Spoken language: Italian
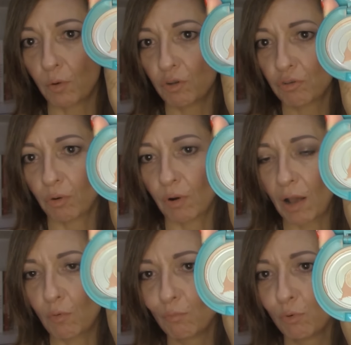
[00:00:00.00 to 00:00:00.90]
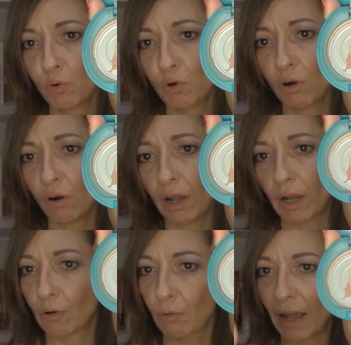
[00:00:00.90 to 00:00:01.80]
questo non ha un buco,
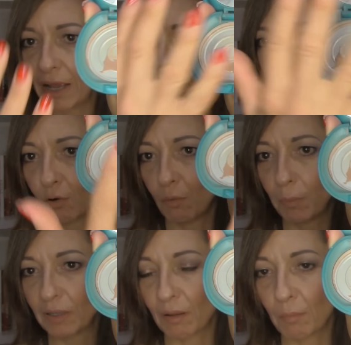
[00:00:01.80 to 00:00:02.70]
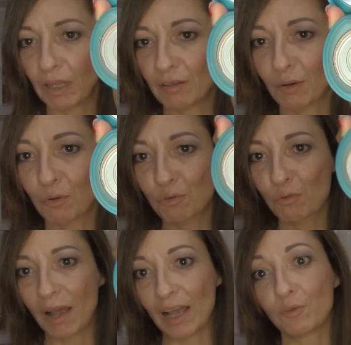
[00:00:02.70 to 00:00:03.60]
eh, ormai è completamente
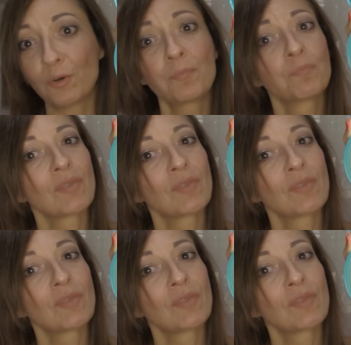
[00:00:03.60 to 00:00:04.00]
consumato,